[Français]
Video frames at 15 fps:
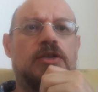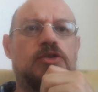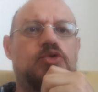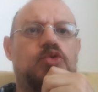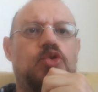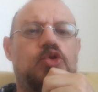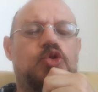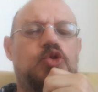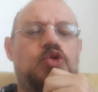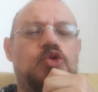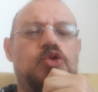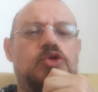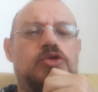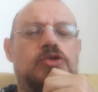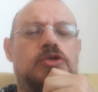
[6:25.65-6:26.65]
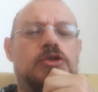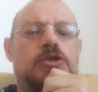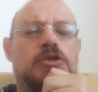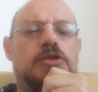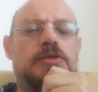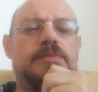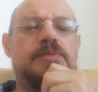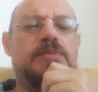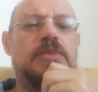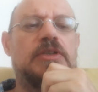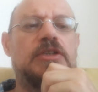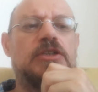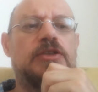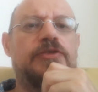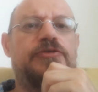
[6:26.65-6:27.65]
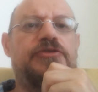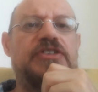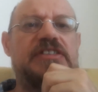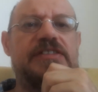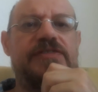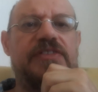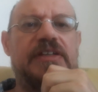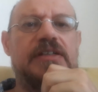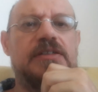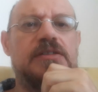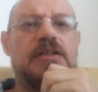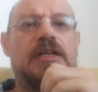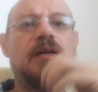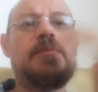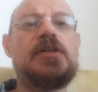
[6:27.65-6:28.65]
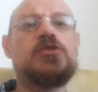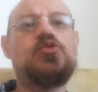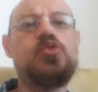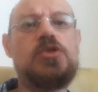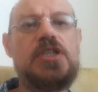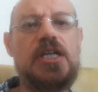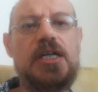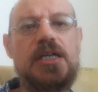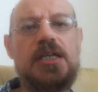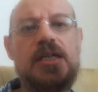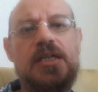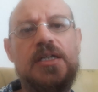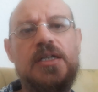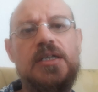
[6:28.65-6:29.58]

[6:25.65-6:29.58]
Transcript: sur ce euh, fait divers. Mais en tout cas,